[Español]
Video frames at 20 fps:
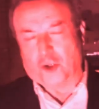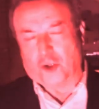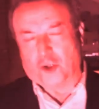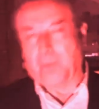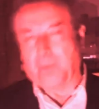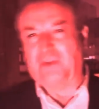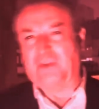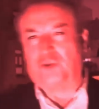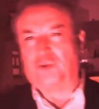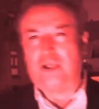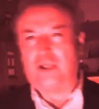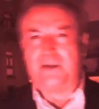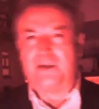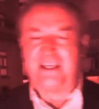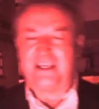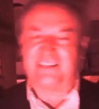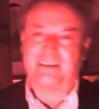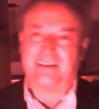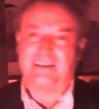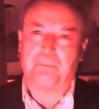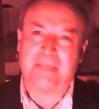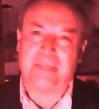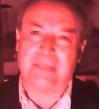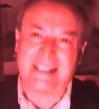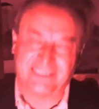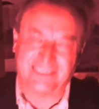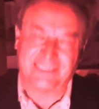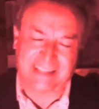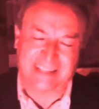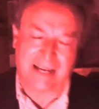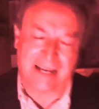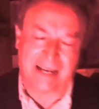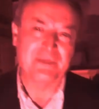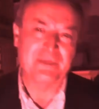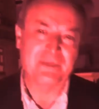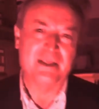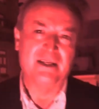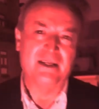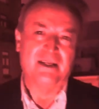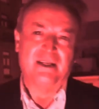López todavía se piensa
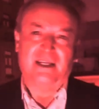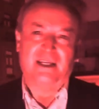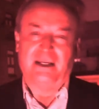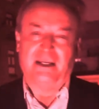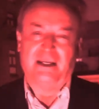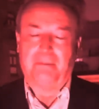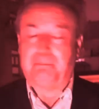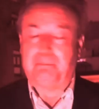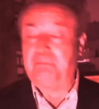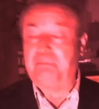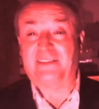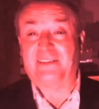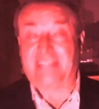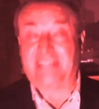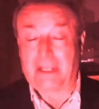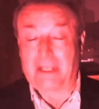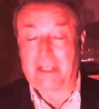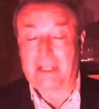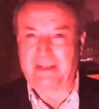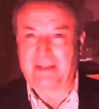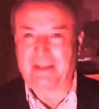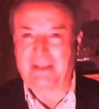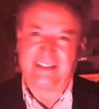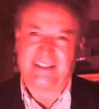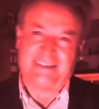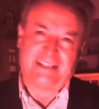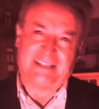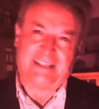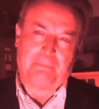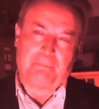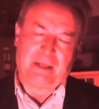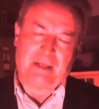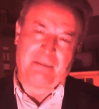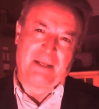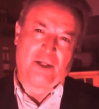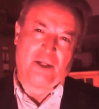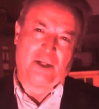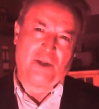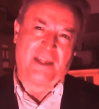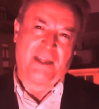eh, estar presente el primero de